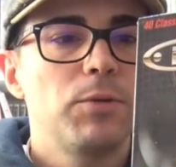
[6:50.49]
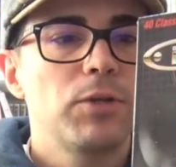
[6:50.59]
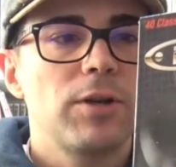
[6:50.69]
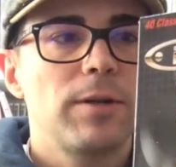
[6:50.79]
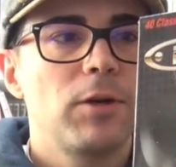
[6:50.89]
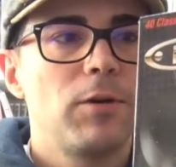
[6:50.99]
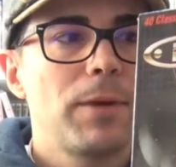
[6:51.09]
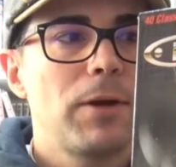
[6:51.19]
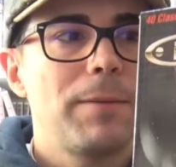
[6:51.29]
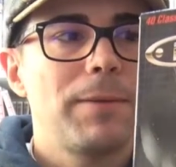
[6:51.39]
pues ahora me he
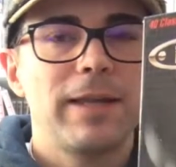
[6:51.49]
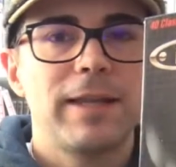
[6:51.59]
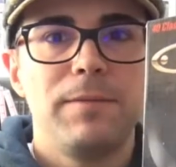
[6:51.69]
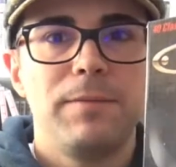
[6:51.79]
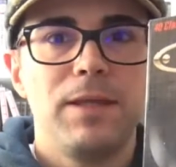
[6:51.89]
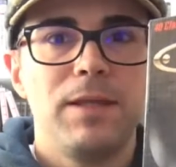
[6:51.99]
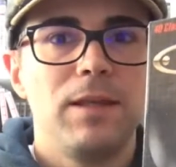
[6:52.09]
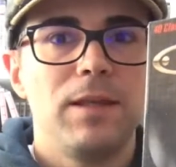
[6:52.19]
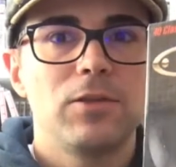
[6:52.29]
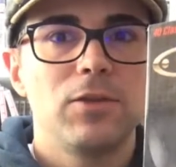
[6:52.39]
comprado la Mega Drive Mini
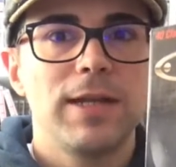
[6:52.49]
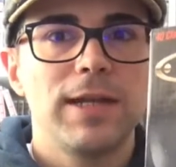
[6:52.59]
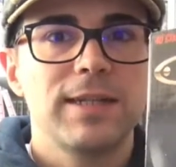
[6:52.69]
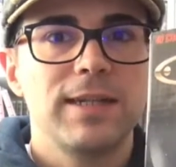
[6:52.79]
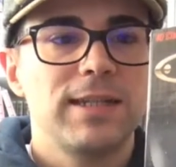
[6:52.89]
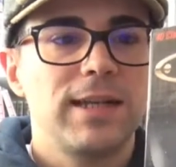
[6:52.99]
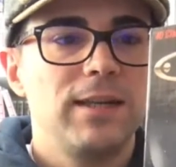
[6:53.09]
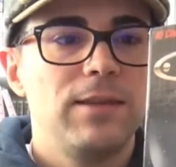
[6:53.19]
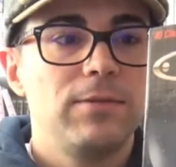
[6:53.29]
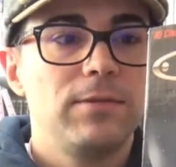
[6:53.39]
y de todas las que han
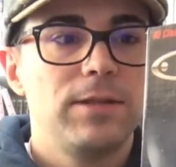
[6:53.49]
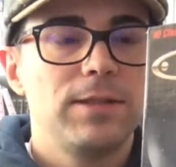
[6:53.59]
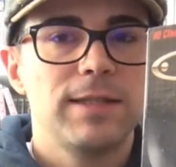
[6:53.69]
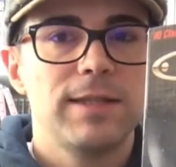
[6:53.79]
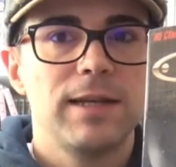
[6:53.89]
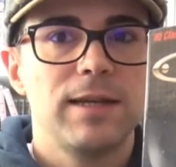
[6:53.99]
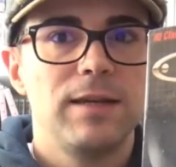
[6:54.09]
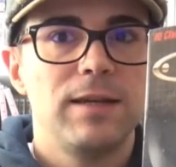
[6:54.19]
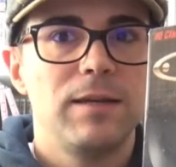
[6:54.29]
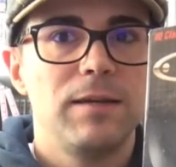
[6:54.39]
salido, esta es la
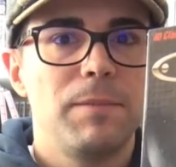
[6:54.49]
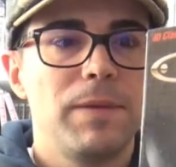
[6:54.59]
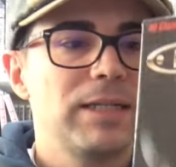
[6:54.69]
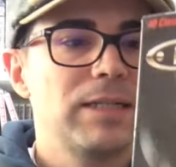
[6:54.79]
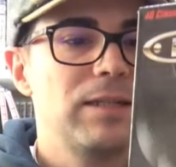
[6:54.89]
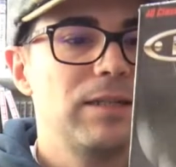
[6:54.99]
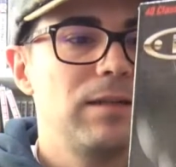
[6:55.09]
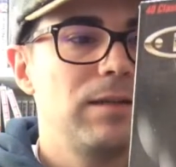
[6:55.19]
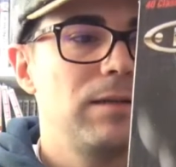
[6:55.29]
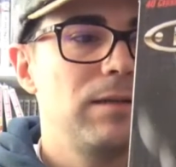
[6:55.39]
que más,
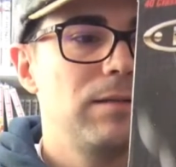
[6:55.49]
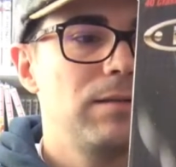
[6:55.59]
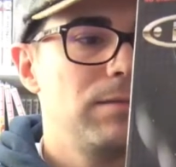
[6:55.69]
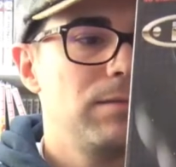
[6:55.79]
eh,